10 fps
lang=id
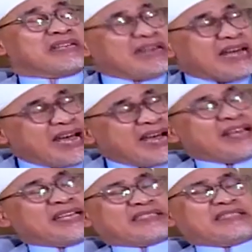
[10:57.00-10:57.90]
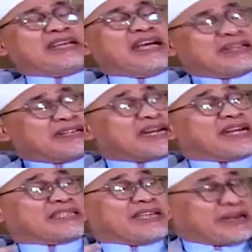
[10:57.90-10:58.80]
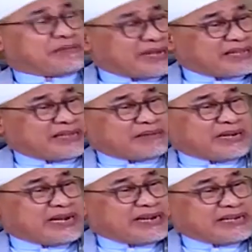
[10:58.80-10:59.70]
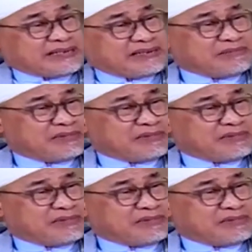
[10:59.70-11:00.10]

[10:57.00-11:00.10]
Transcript: nangis dengan deras air mata mengalir